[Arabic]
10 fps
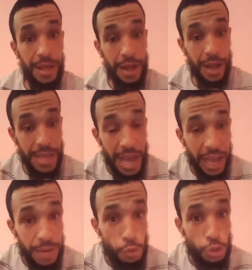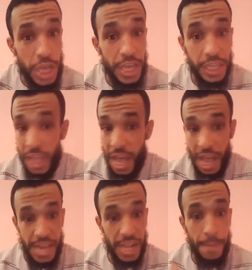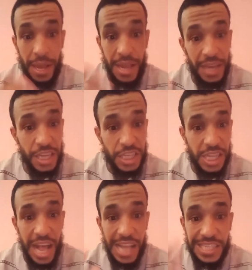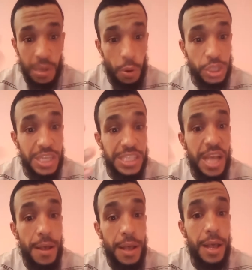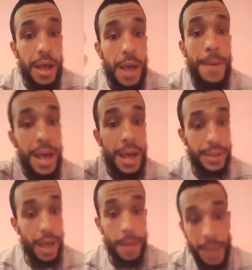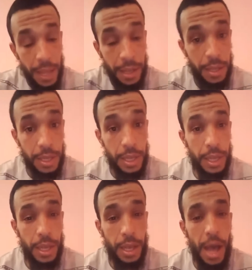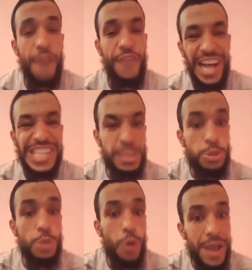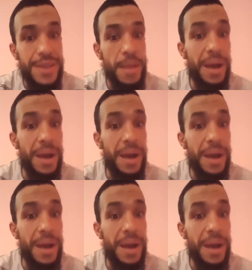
راه يا اخي المشاهد حنا ما خلقناش الله عز وجل هباء هباء أفحسبتم أنما